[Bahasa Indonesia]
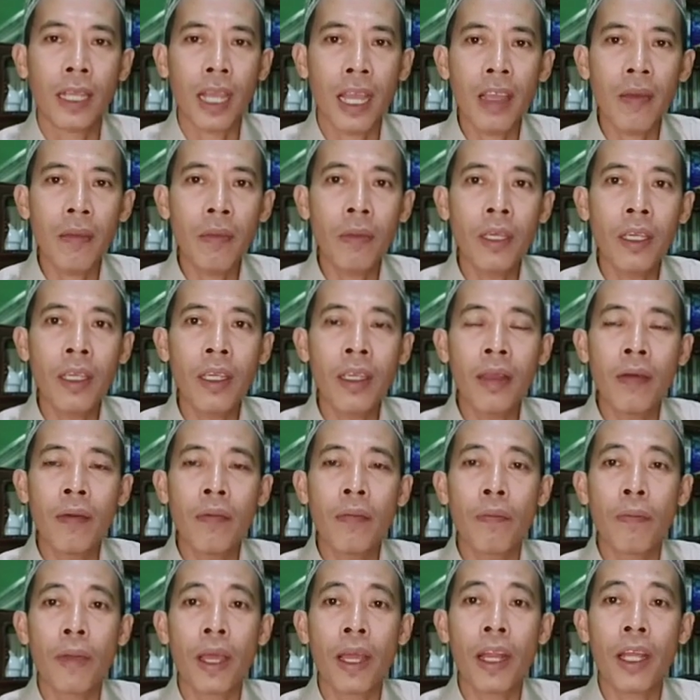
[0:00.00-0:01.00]

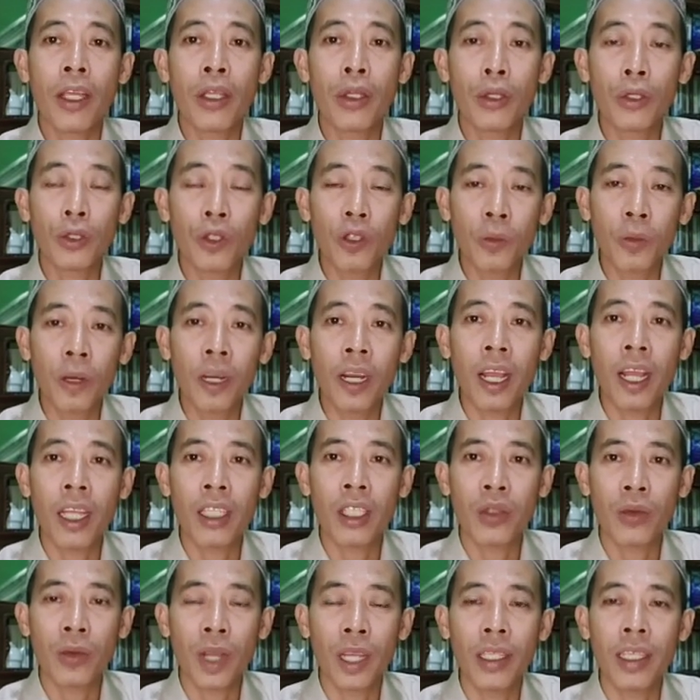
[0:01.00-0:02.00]
kami para youtuber
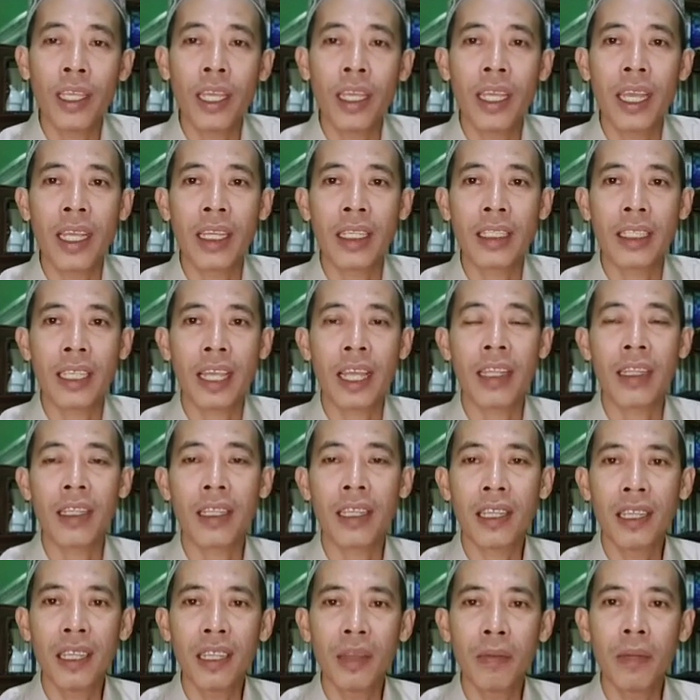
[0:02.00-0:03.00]
aswaja yang
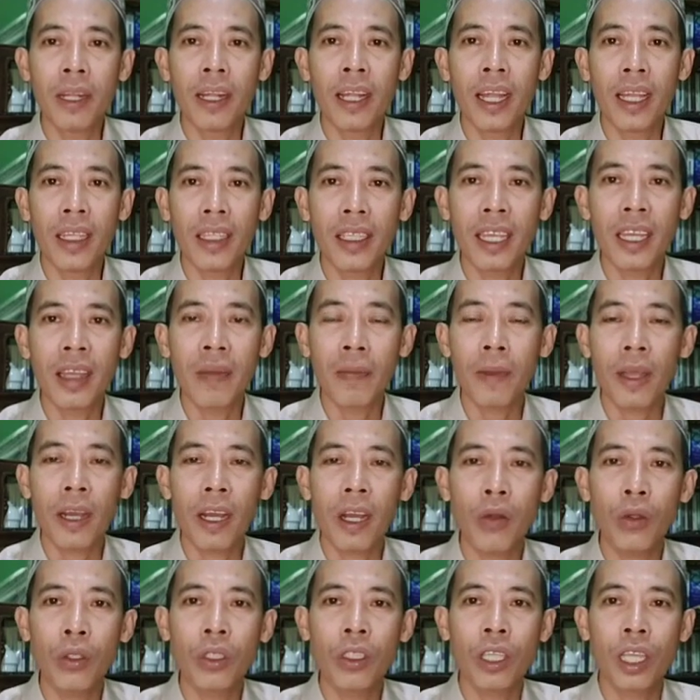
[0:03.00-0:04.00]
saat ini mengajak
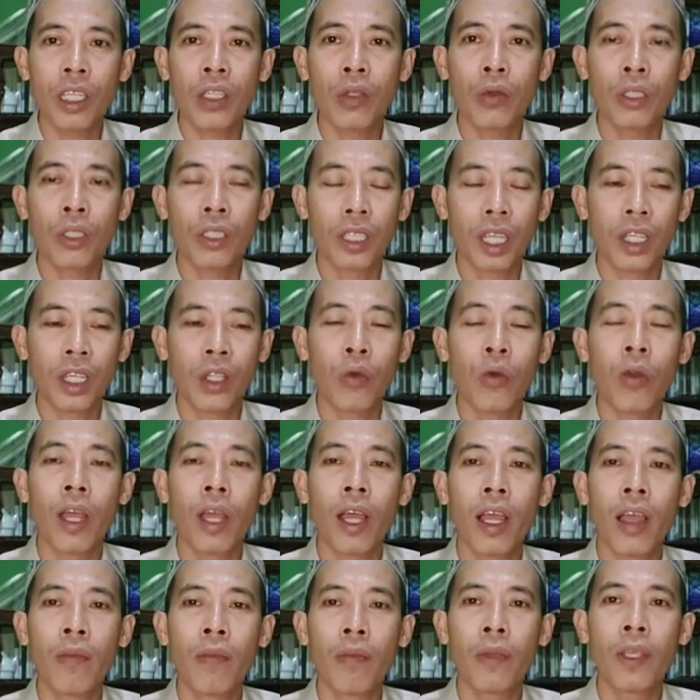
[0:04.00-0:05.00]
para ustadz-ustadz
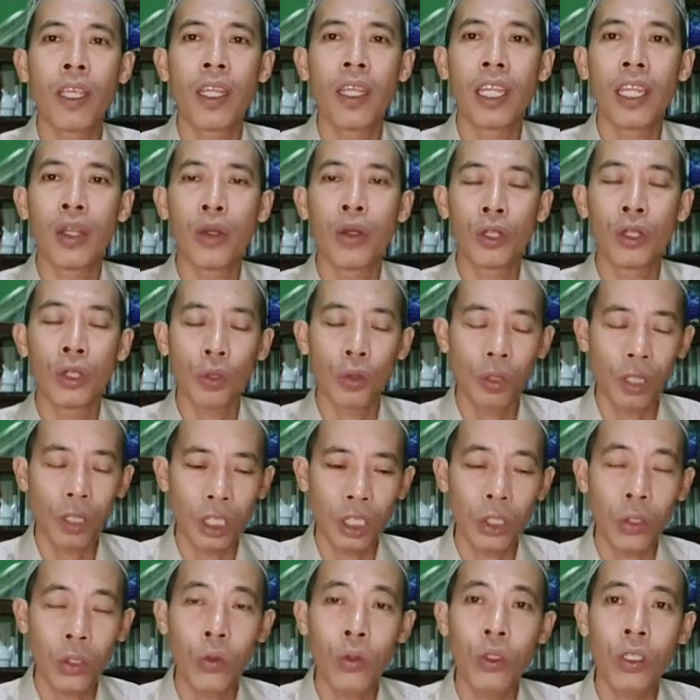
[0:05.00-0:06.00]
wahabi ini untuk
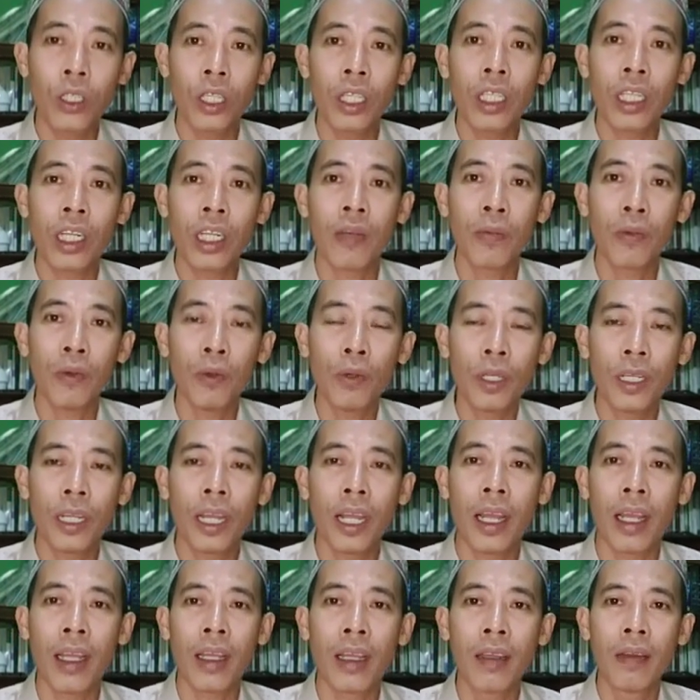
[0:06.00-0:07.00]
diskusi
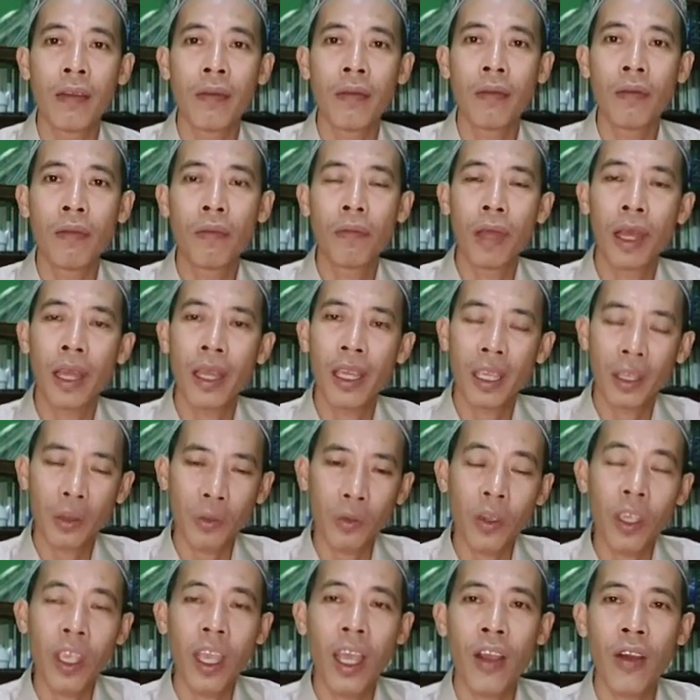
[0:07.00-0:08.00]
terbuka
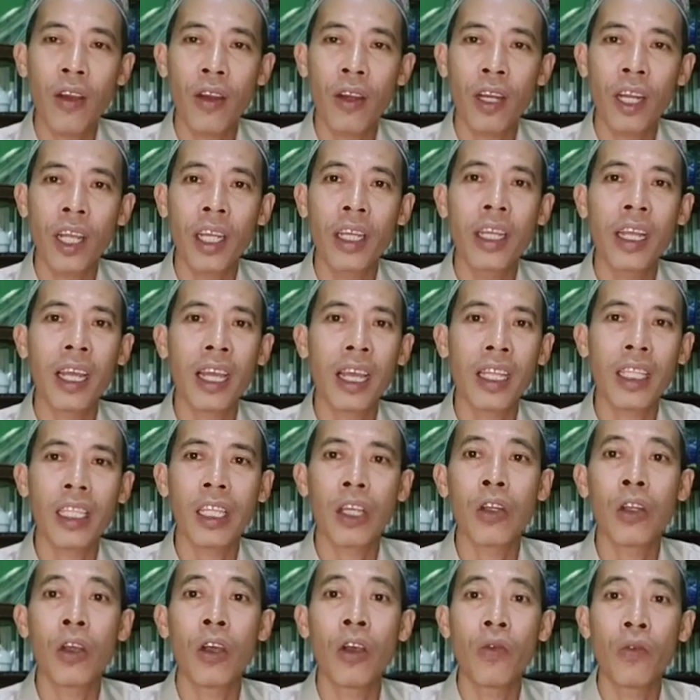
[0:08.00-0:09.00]
baik via online
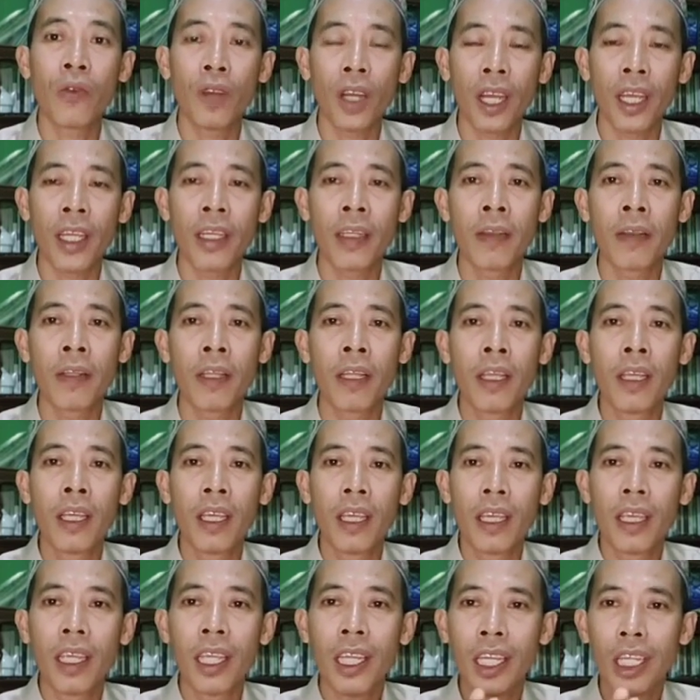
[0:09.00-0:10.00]
atau offline
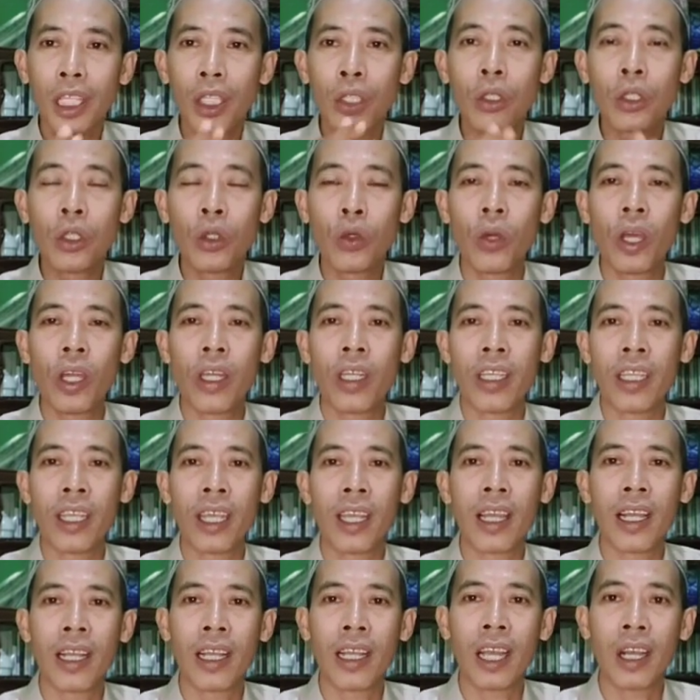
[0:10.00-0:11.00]
ini
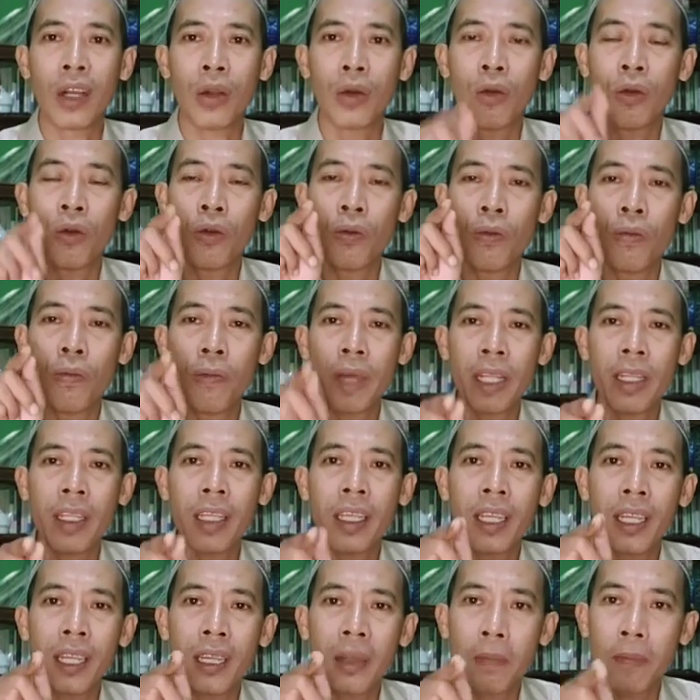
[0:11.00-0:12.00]
tujuannya agar
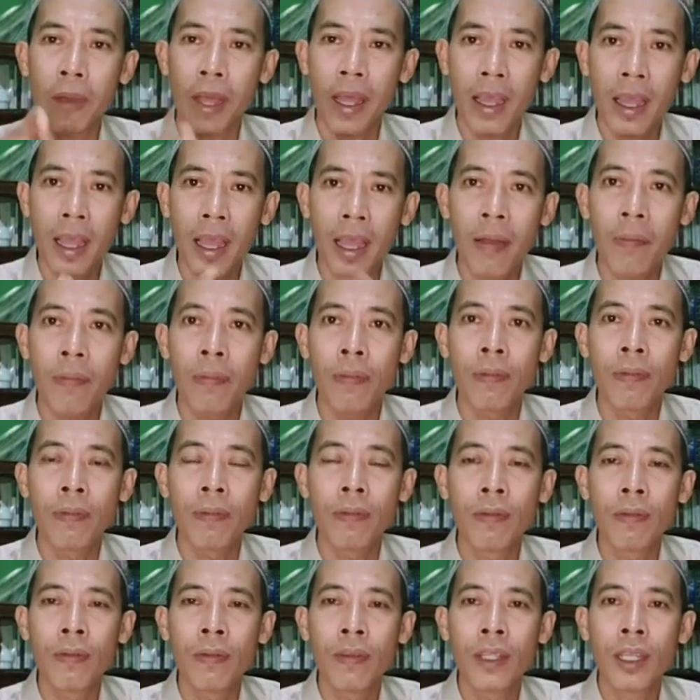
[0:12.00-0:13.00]
umat ini
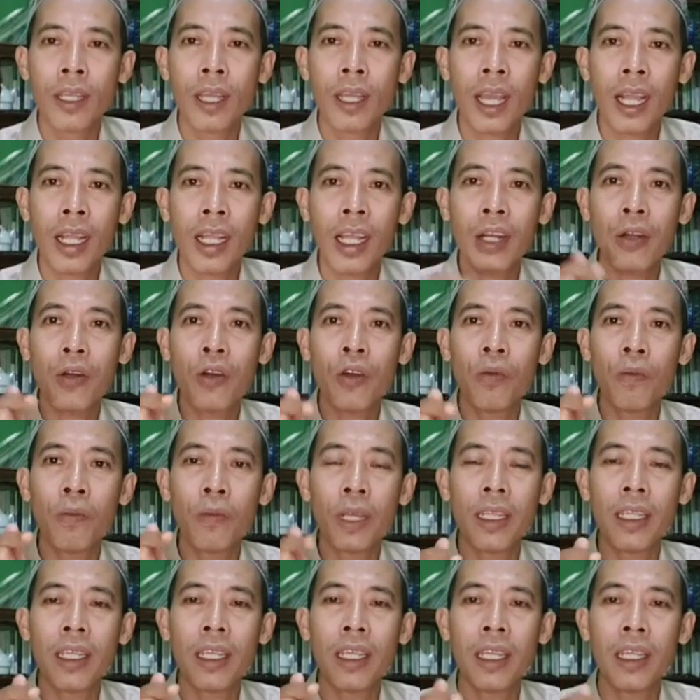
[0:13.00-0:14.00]
paham, agar
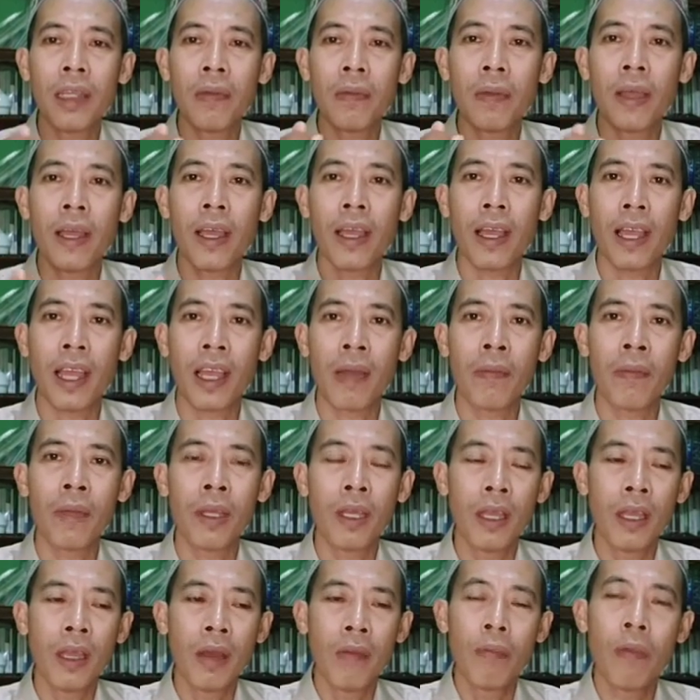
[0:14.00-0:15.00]
umat ini
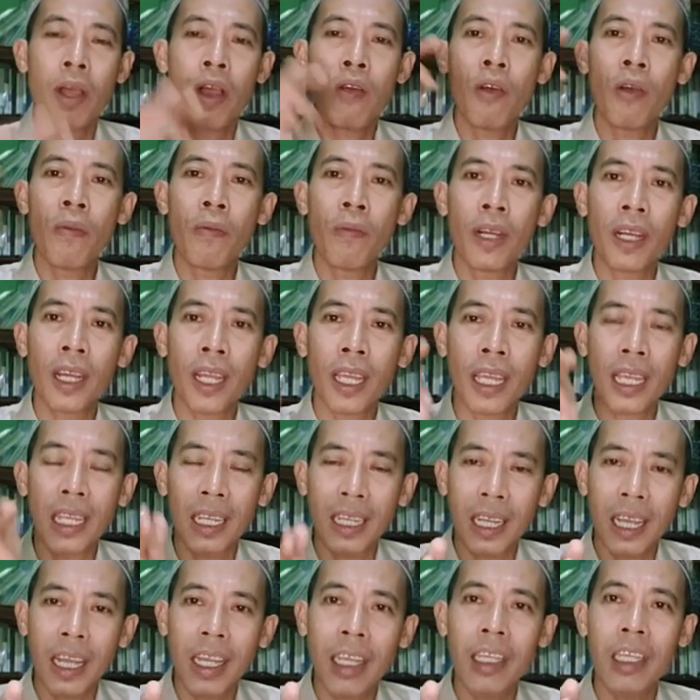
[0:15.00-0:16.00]
paham bahwa
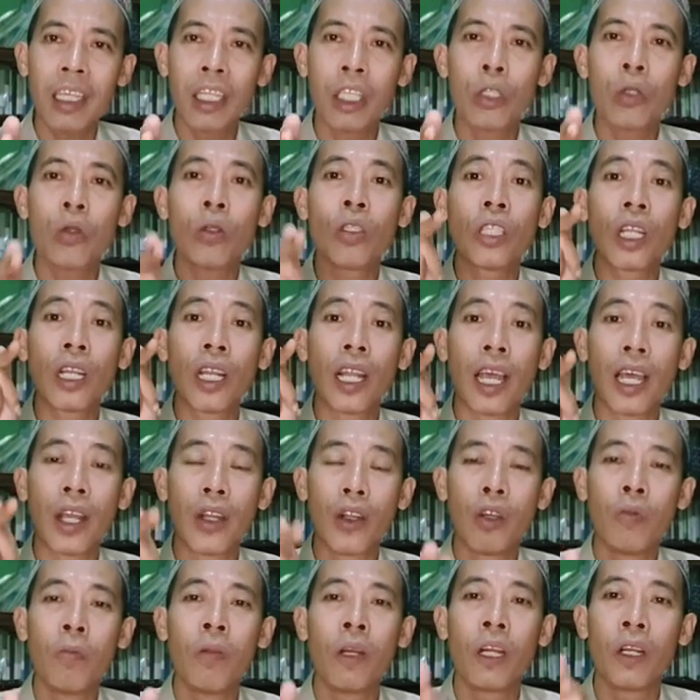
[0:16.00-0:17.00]
mereka itu
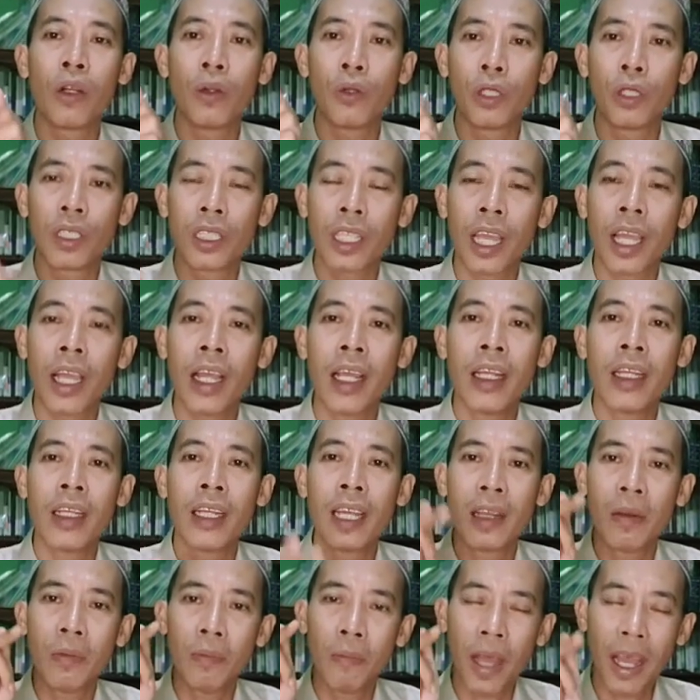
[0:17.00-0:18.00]
selalu
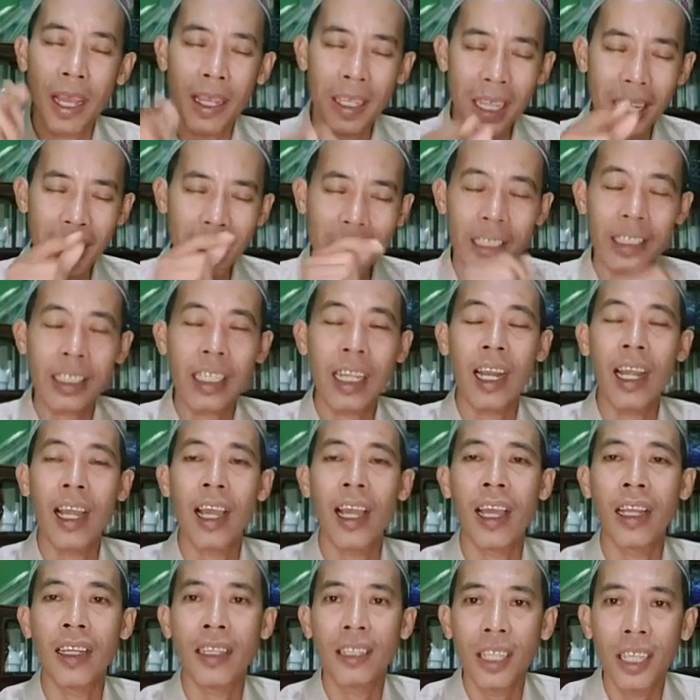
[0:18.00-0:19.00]
berdusta dan banyak
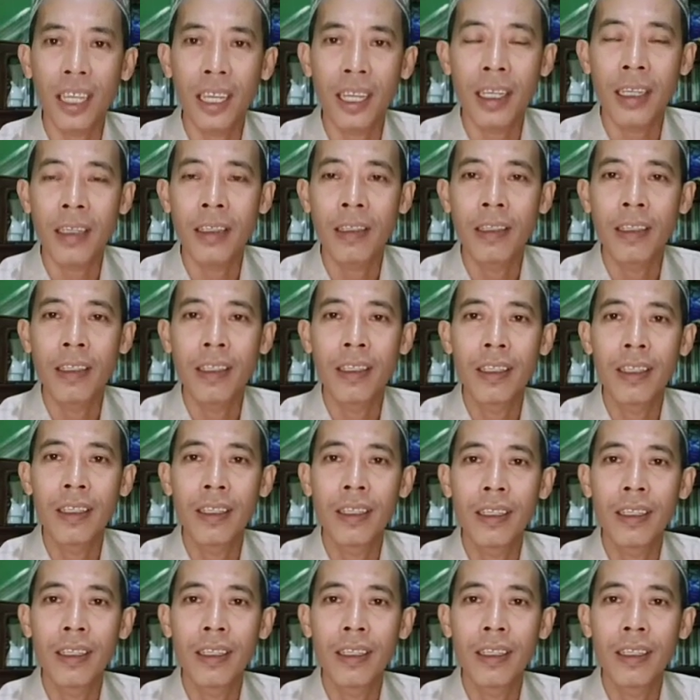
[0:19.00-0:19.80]
kesalahannya.